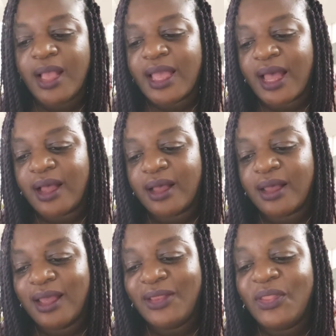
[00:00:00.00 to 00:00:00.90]
Car
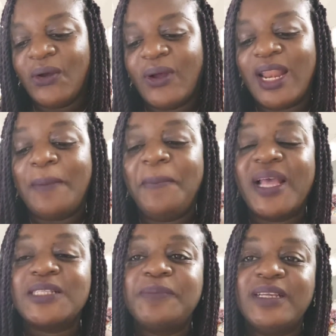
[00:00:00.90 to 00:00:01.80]
dans la
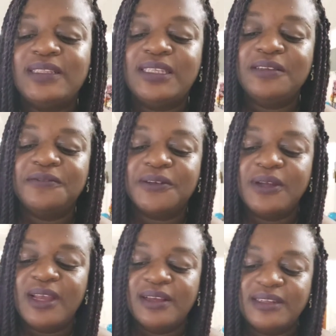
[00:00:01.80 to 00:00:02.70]
perspective
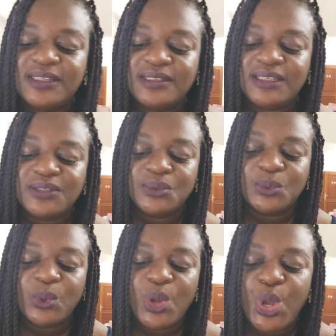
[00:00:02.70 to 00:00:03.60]
des
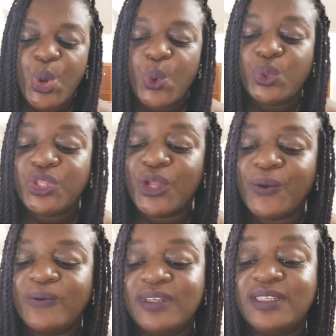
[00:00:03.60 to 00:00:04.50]
saisons, autant
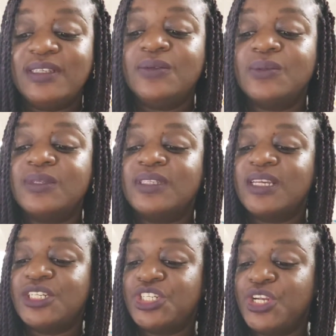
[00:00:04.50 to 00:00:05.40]
des saisons
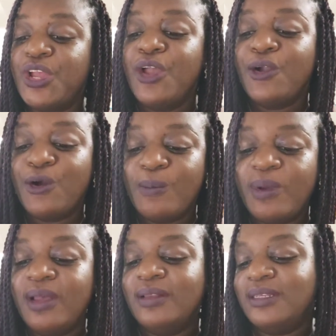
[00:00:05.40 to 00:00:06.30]
sèches comme
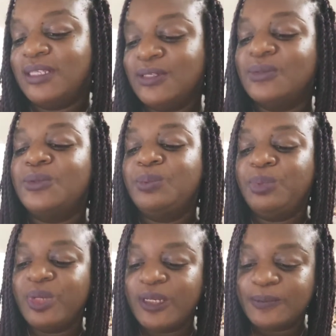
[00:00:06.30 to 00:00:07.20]
des saisons de
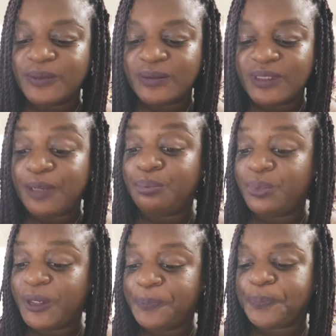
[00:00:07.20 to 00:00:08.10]
pluie, des
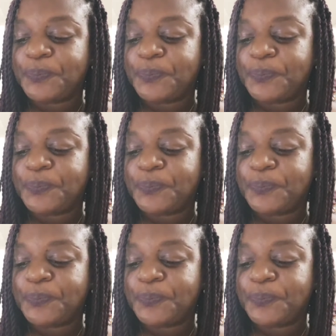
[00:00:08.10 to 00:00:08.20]
pluies,